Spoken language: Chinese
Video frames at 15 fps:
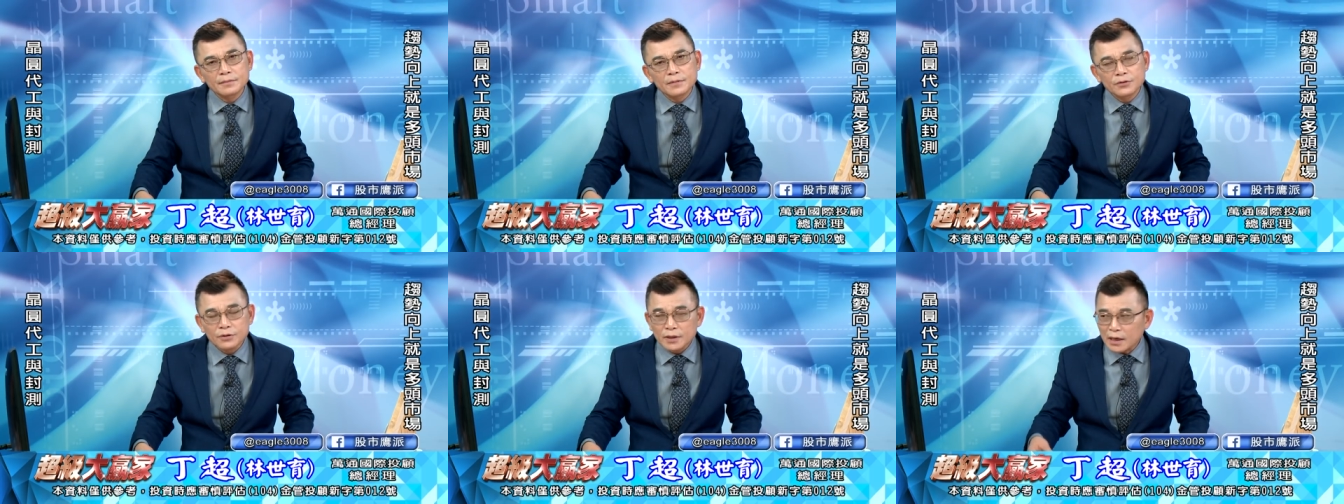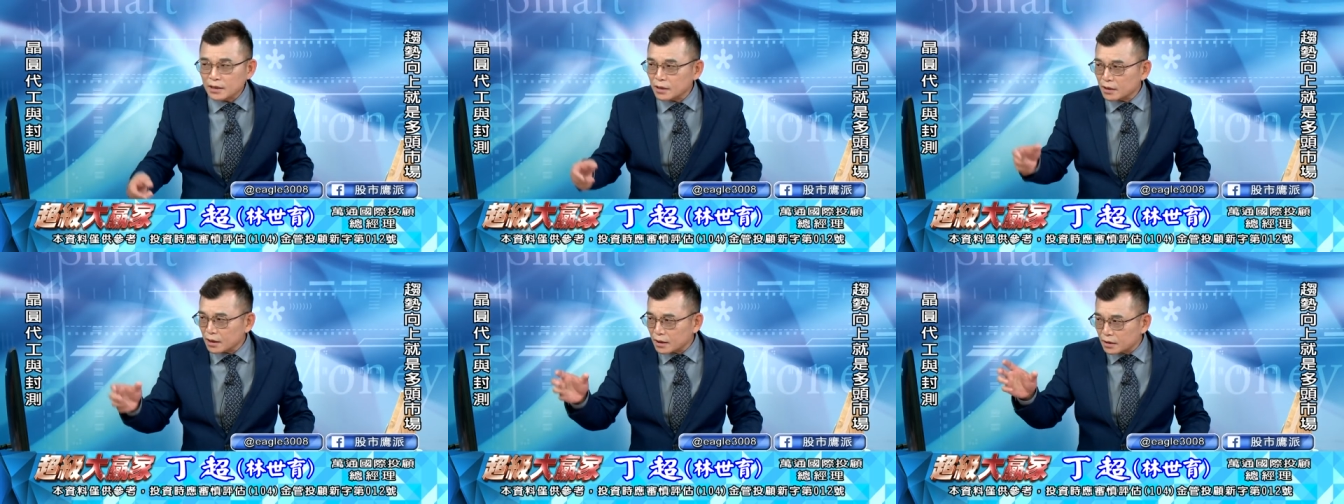所以，但
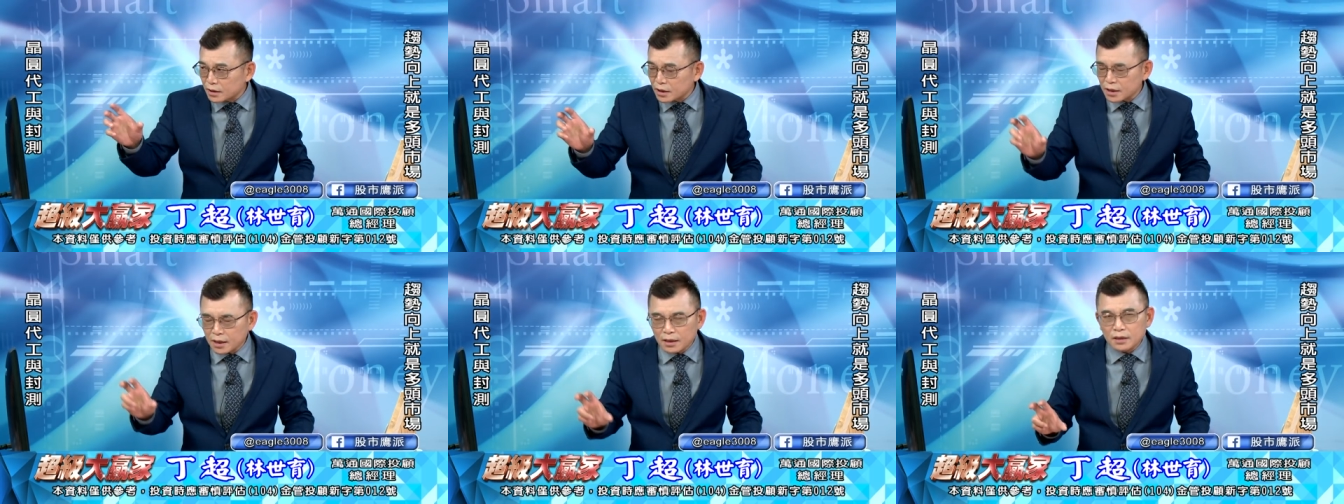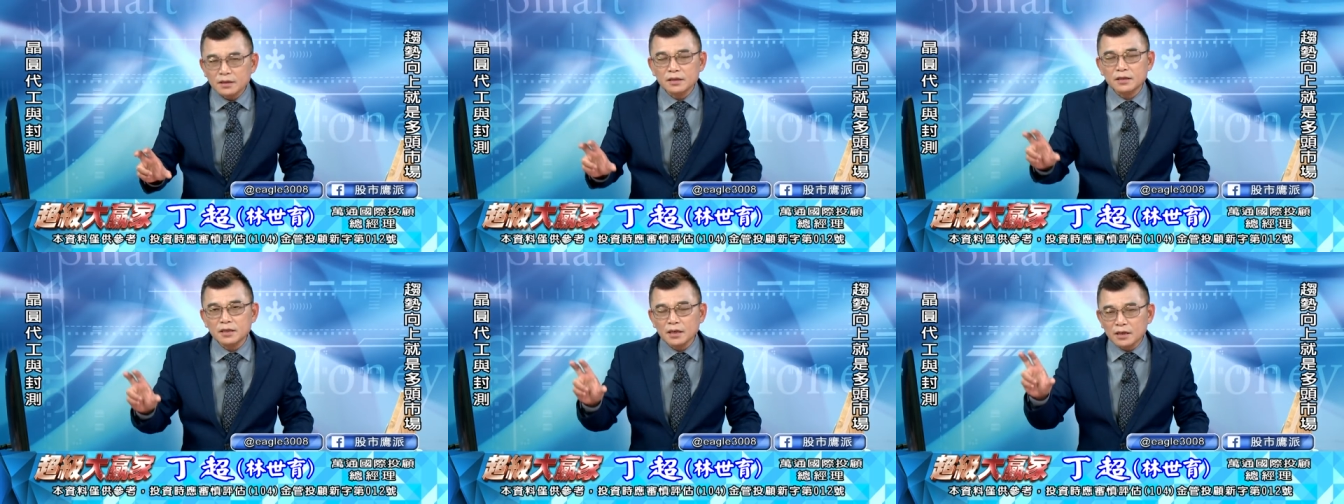是这个今天的
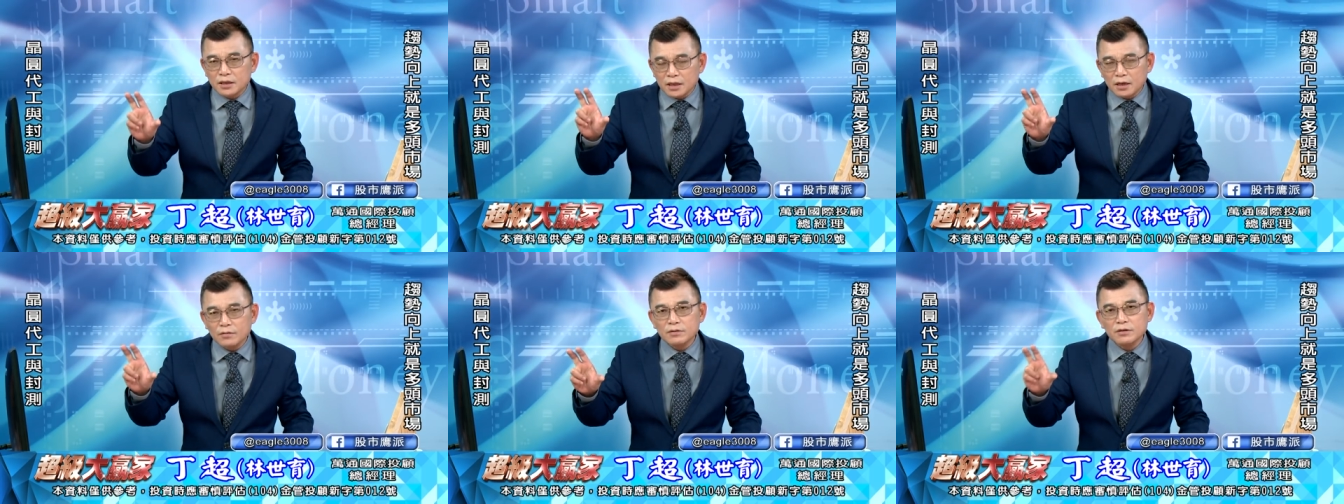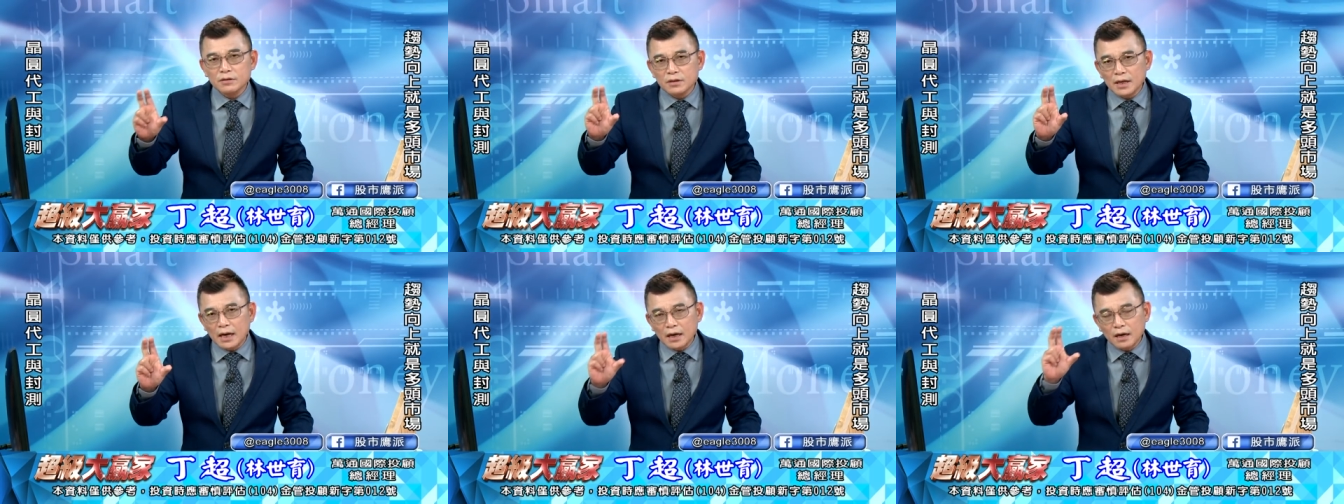这个结论就
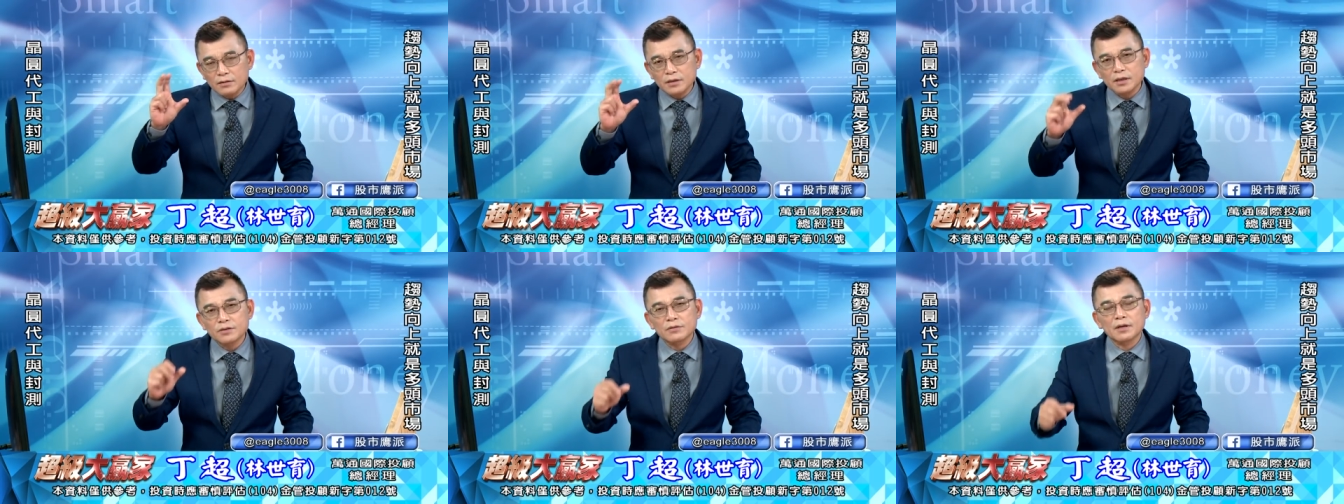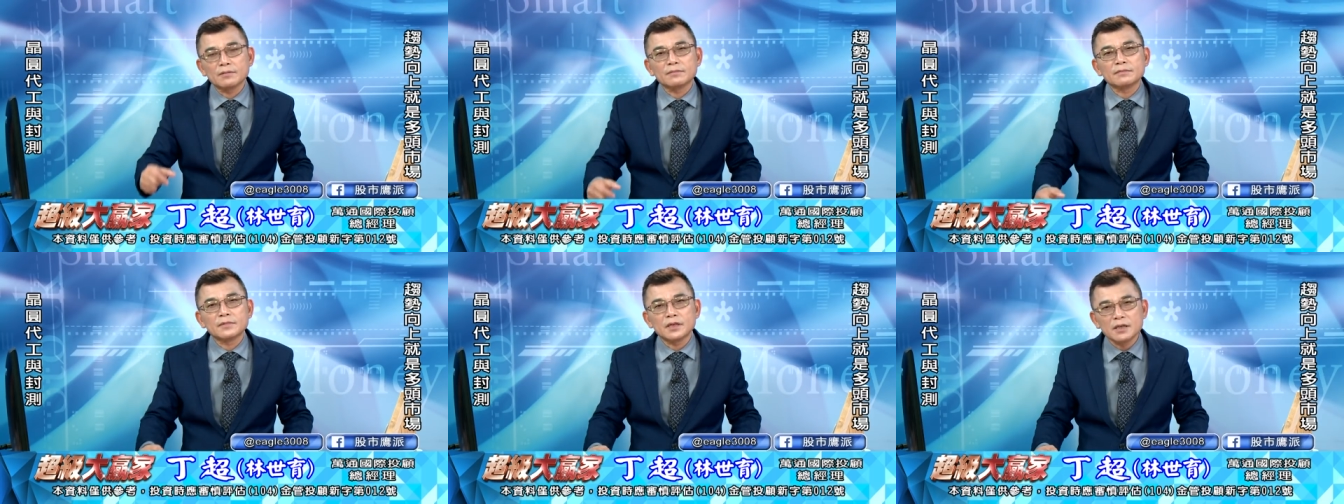是拉高结算，
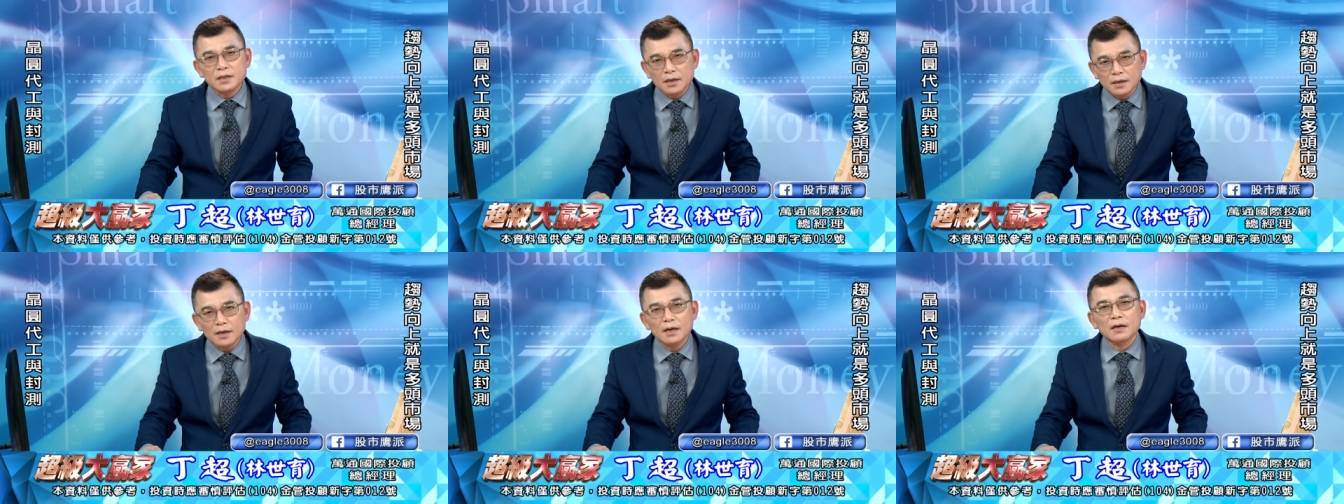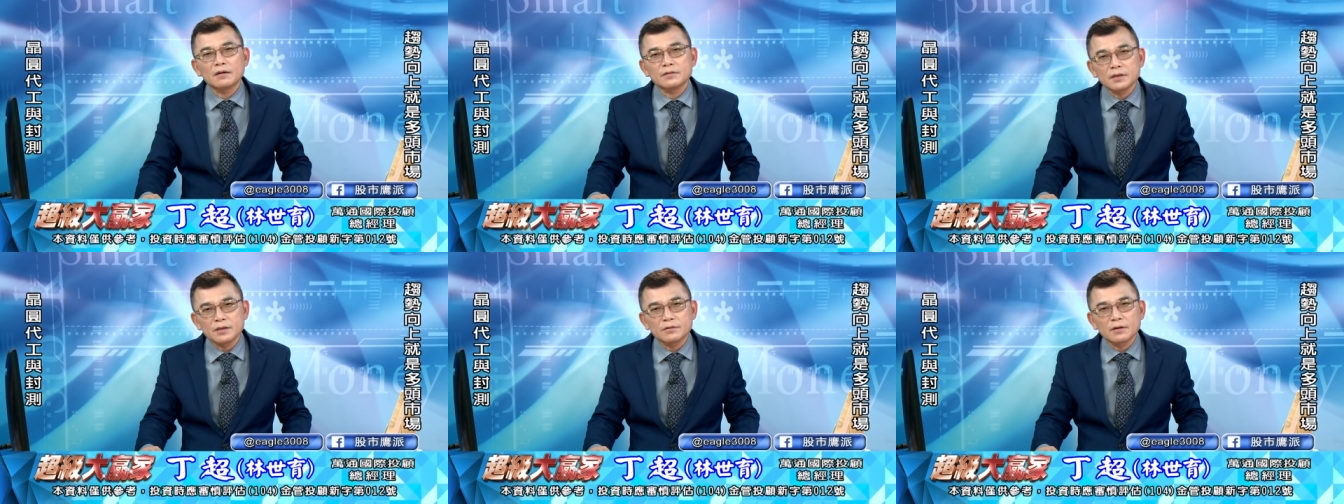提前拉
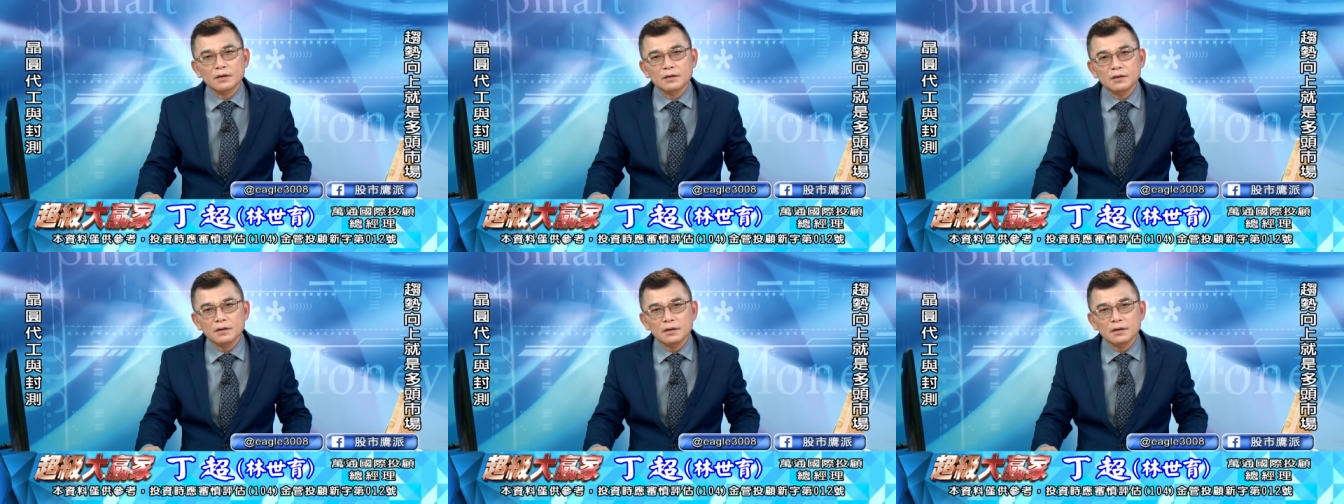高结算，